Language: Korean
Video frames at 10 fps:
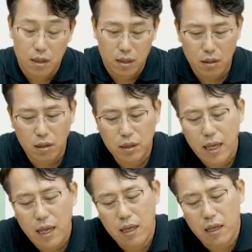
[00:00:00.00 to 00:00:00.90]

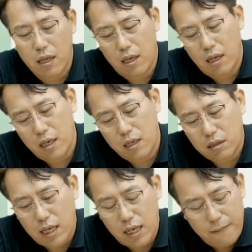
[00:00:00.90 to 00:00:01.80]
그런데
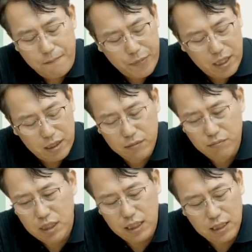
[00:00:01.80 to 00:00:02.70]
이렇게
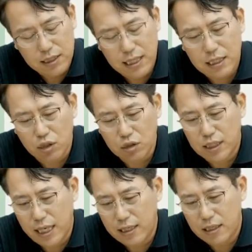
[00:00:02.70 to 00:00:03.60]
금리 인상
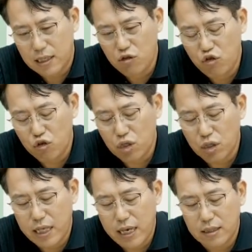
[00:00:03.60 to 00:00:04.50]
정책, 긴축
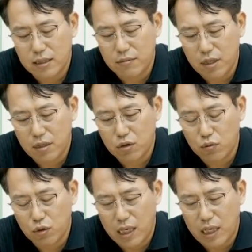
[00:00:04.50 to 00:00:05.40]
정책을 쓰면은
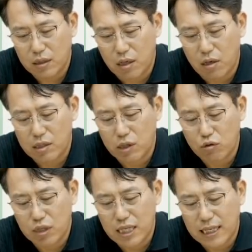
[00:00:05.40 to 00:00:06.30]
좀 안
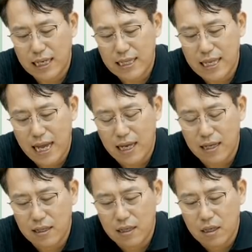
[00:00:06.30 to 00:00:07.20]
좋지 않겠냐.
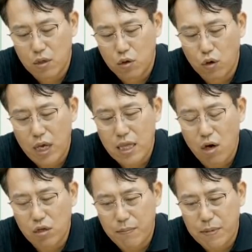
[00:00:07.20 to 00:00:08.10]
요게 이제
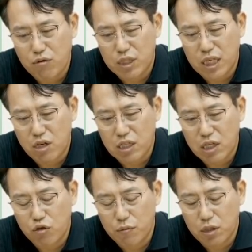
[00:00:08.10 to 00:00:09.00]
어제 미국 시장에
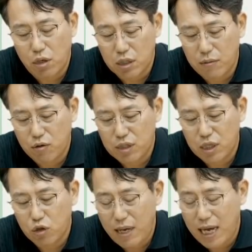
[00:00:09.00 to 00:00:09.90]
영향을 주면서 어제 미국
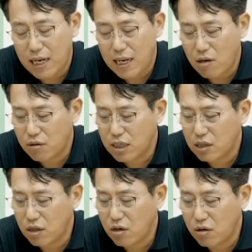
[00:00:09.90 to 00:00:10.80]
시장이 좀 하락하고
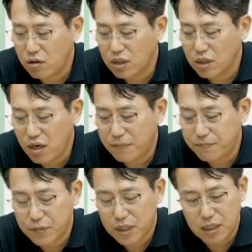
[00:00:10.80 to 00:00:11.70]
그랬던 거거든요.
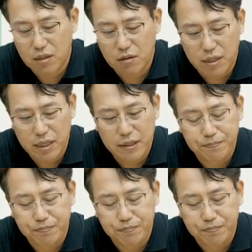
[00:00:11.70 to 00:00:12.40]
그랬던 거예요.